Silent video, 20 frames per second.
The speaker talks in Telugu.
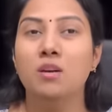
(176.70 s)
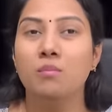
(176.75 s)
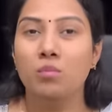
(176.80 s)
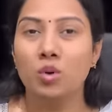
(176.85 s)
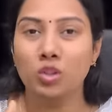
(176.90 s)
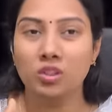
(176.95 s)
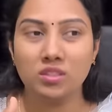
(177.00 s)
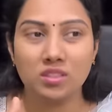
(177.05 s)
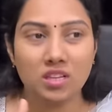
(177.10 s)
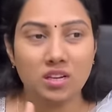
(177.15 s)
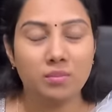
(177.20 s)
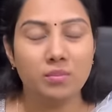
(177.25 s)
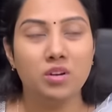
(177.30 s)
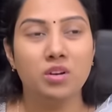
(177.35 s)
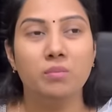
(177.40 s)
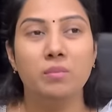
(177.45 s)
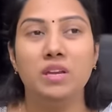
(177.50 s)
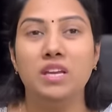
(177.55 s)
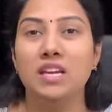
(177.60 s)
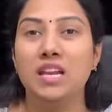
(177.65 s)
మొత్తం
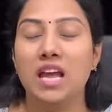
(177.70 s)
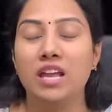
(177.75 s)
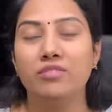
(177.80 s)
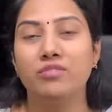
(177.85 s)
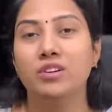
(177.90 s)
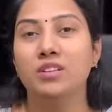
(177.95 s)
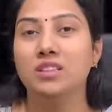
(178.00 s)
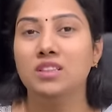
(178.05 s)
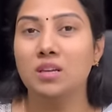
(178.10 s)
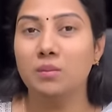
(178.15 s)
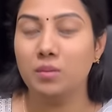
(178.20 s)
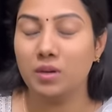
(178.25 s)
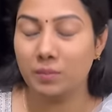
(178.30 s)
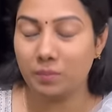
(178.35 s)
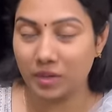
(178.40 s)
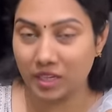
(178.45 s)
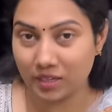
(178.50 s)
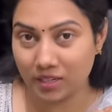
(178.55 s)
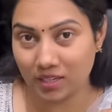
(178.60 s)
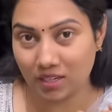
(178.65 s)
మీ లైఫ్ అంతా
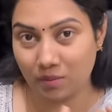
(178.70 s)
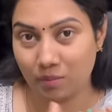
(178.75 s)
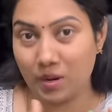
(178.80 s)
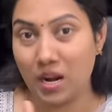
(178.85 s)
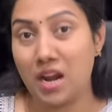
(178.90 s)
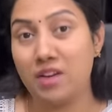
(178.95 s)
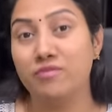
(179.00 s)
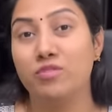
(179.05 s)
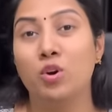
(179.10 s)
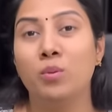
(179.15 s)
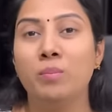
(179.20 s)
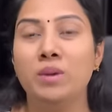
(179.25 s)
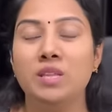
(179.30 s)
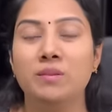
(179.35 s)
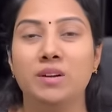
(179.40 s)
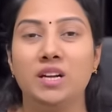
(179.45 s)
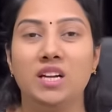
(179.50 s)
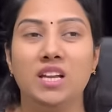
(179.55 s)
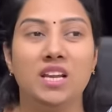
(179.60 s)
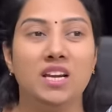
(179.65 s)
పబ్లిక్ ప్లాట్ఫామ్ మీద
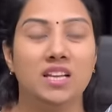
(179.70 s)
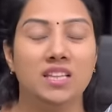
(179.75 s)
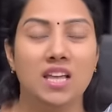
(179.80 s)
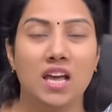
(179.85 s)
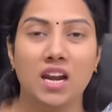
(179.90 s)
పెట్టారు కదా